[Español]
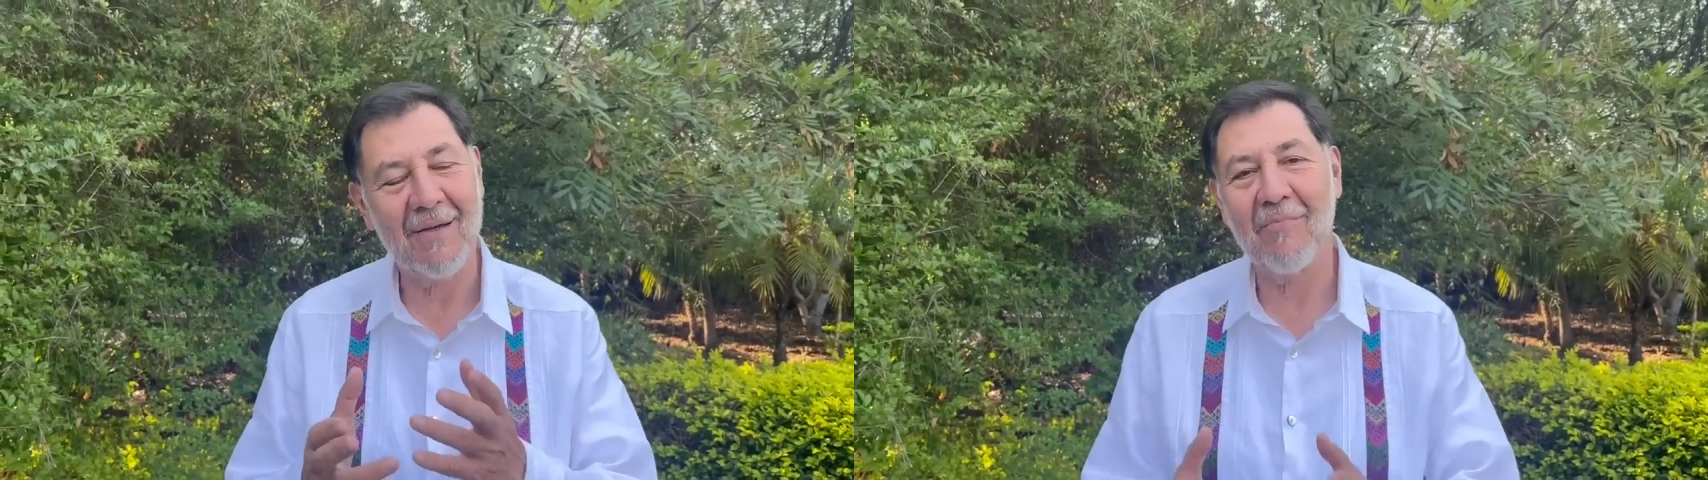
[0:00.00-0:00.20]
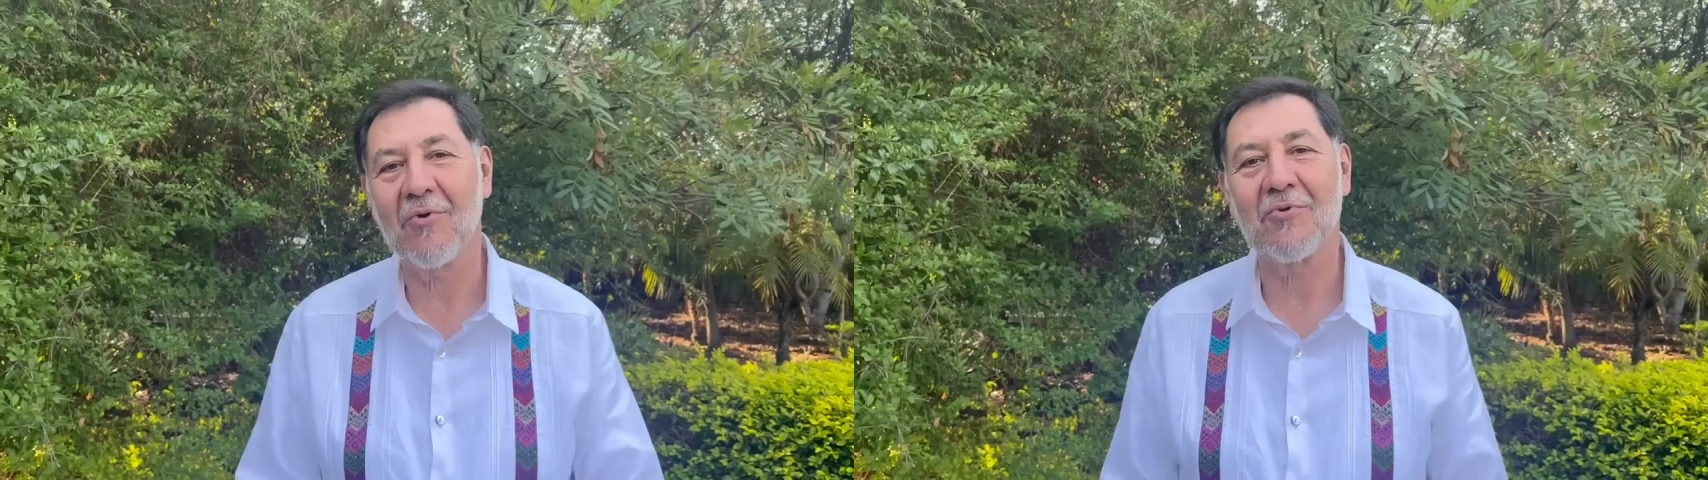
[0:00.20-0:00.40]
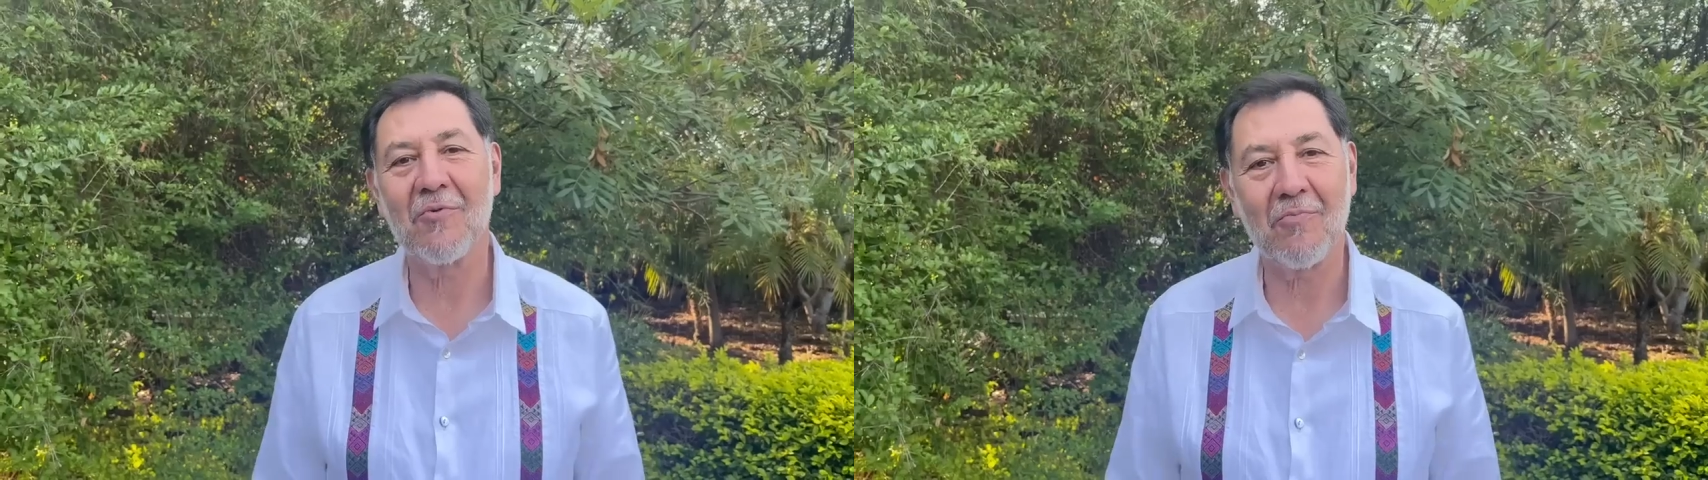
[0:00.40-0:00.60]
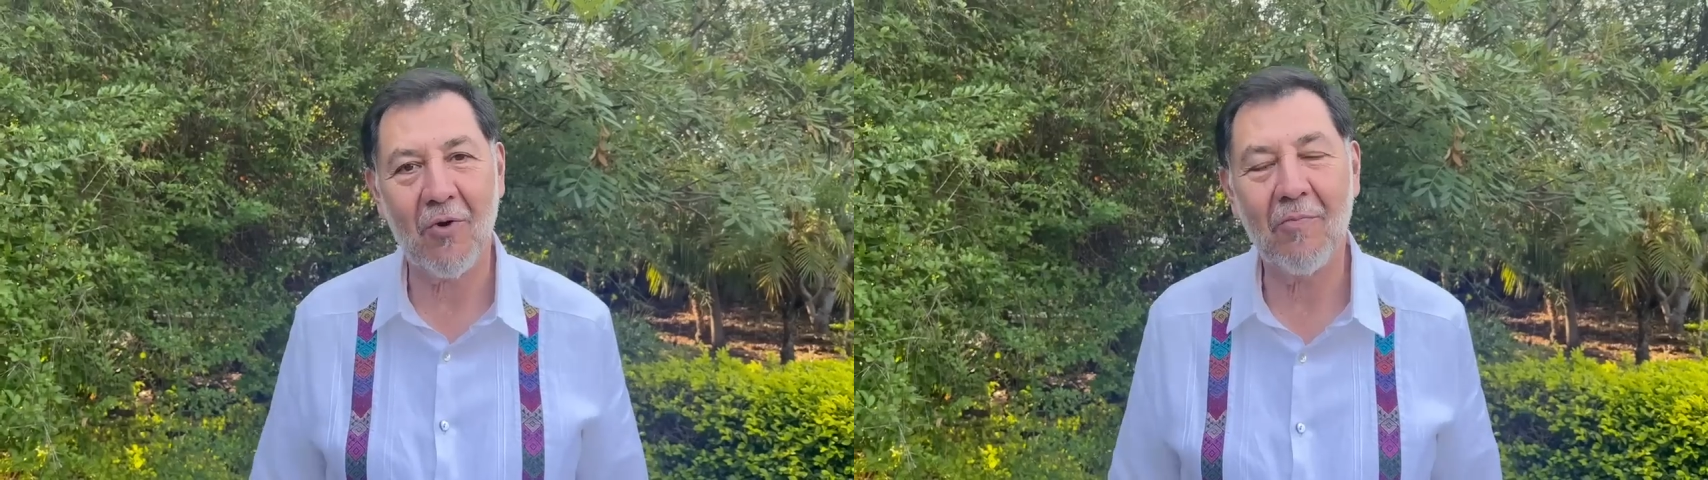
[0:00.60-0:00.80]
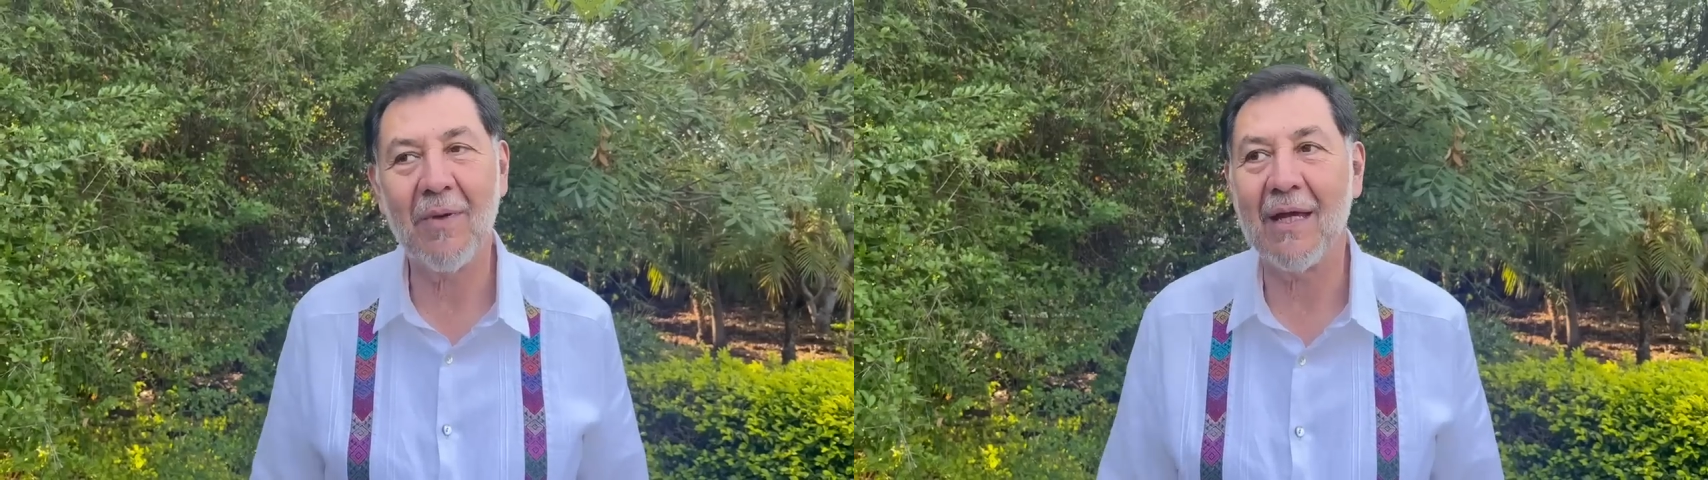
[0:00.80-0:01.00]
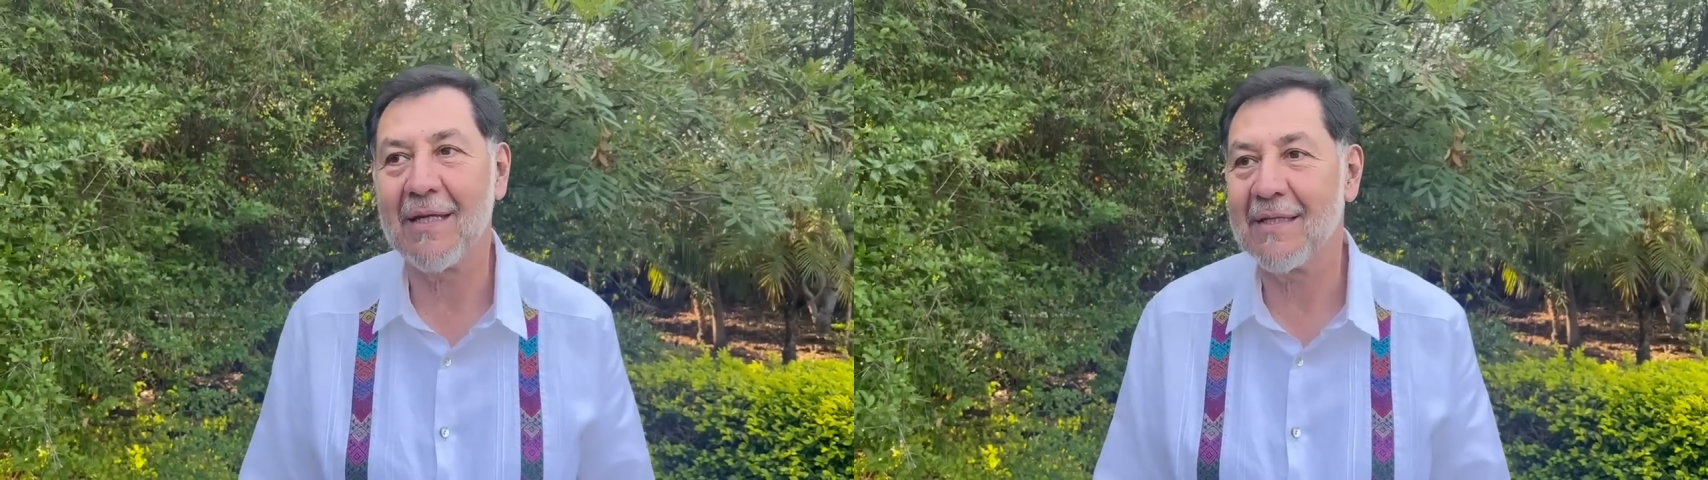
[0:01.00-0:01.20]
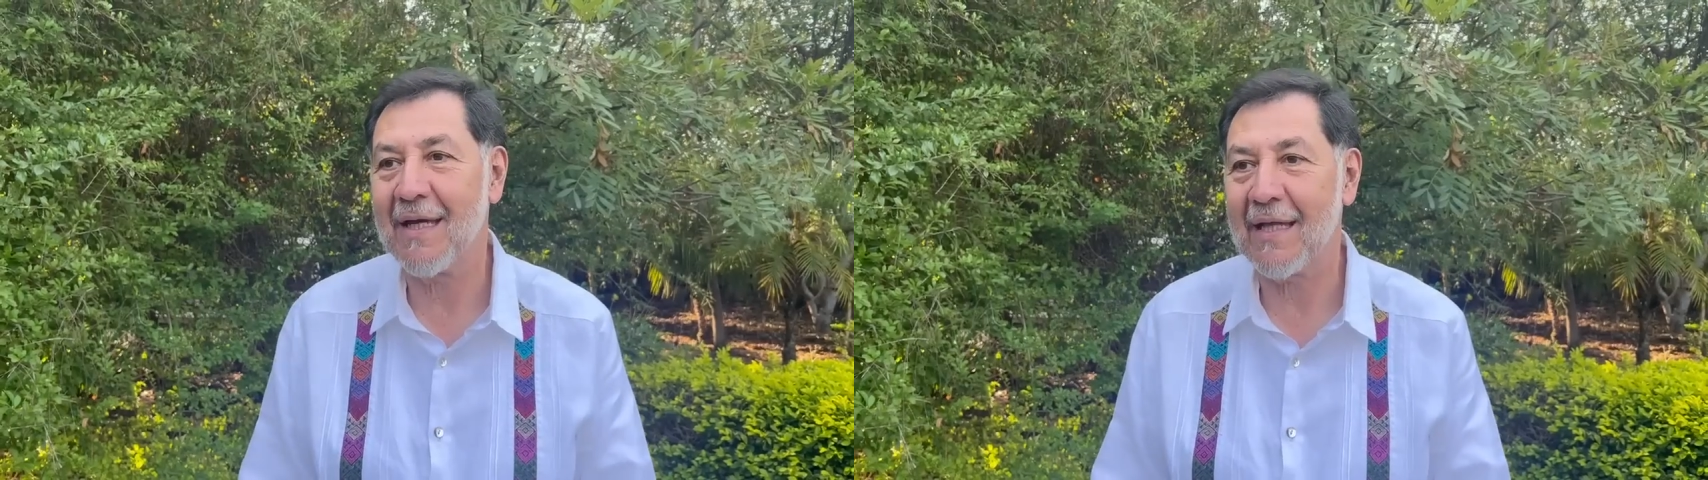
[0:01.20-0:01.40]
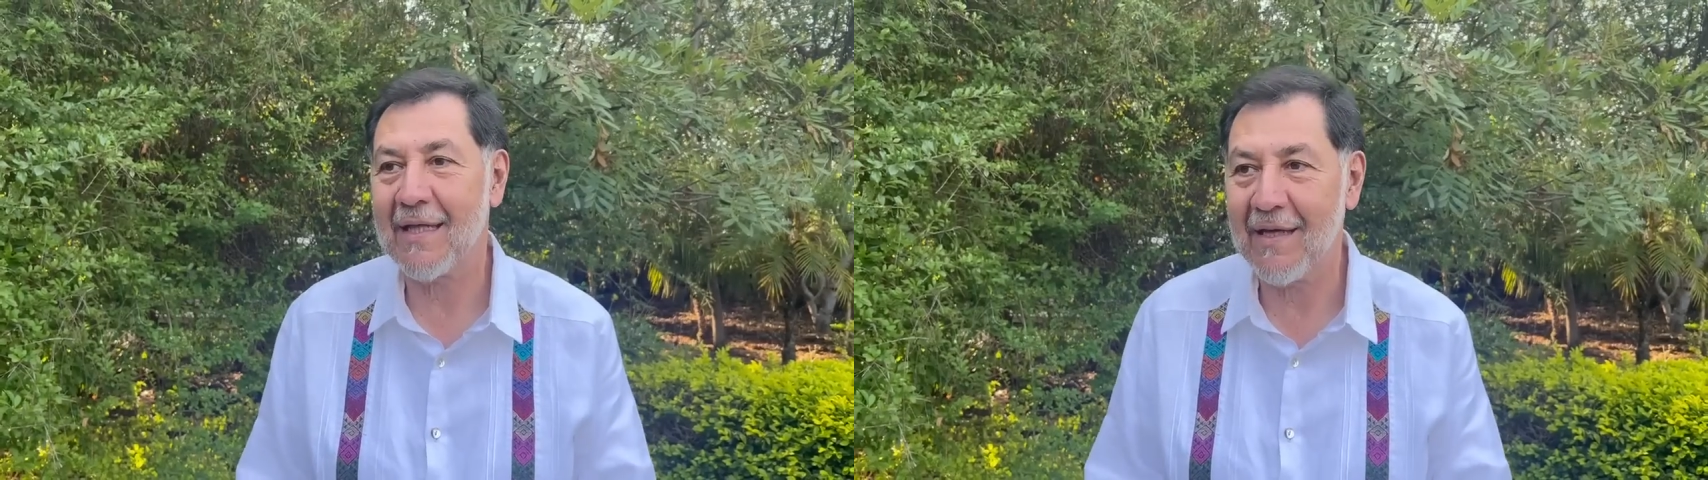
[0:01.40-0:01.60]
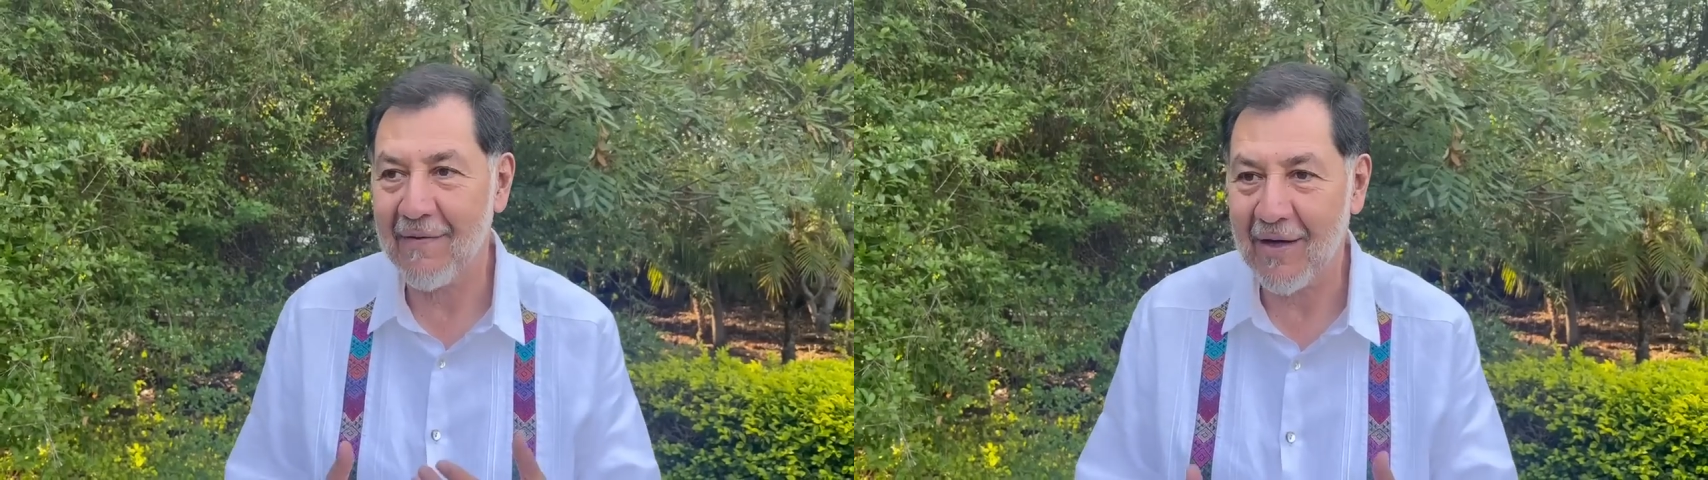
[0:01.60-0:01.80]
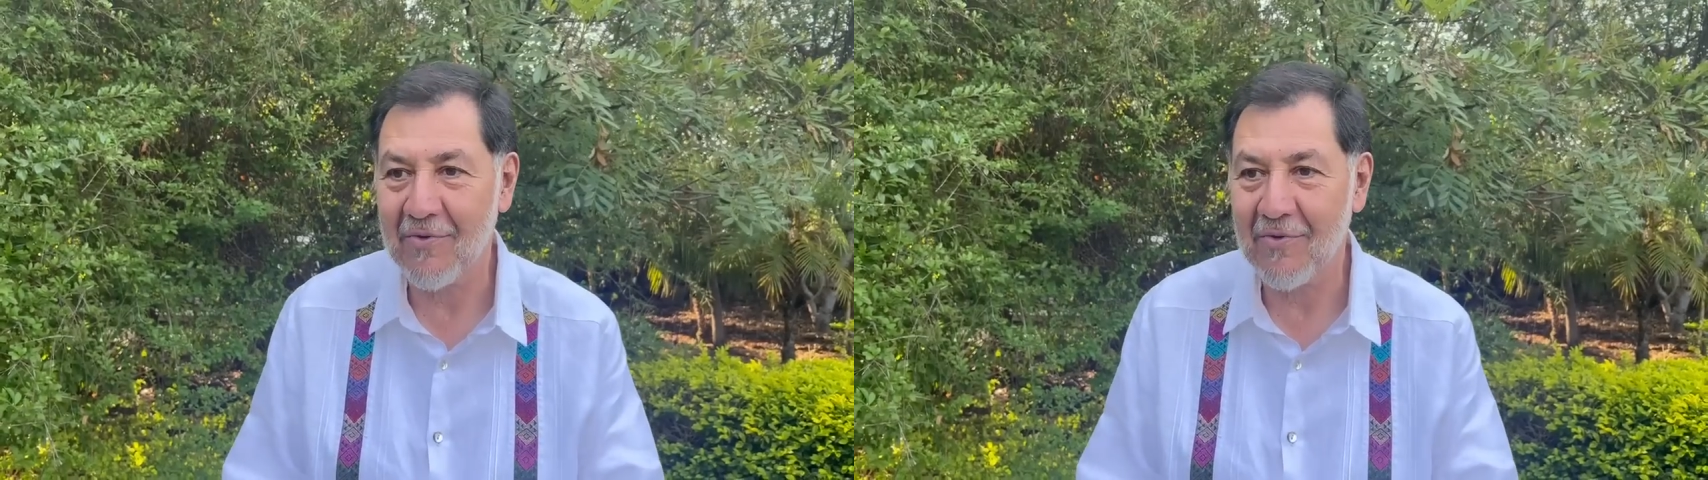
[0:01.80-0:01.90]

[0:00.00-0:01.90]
por su propia iniciativa,